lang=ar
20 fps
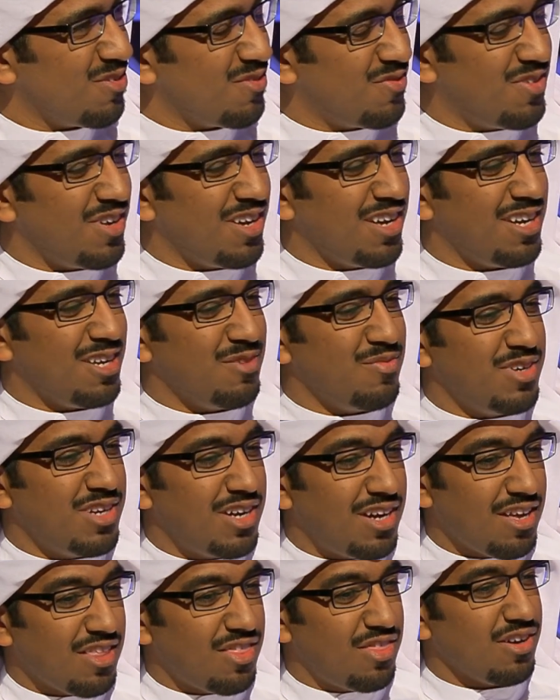فيعني من
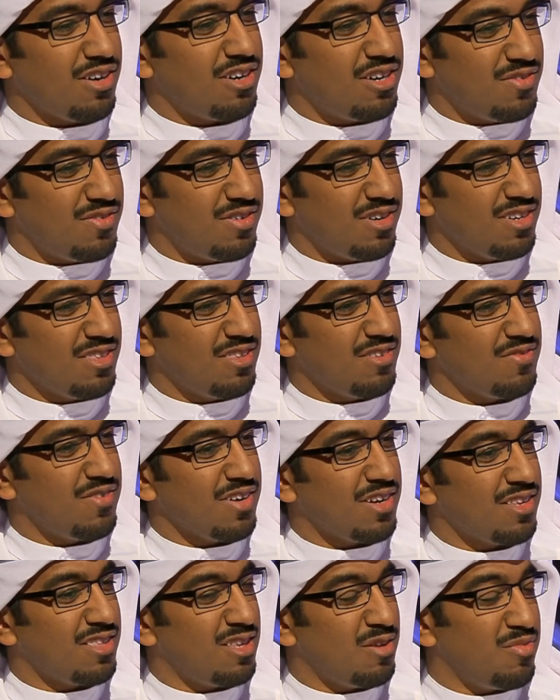ناحيه الثقافات
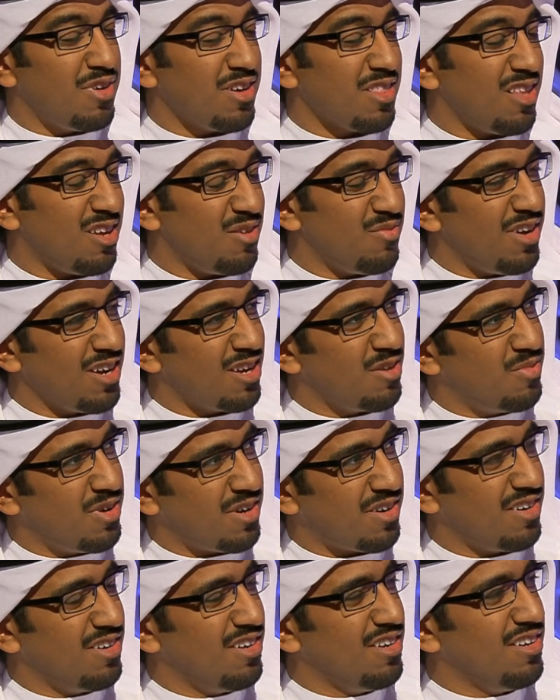فكنت بطلع باكبر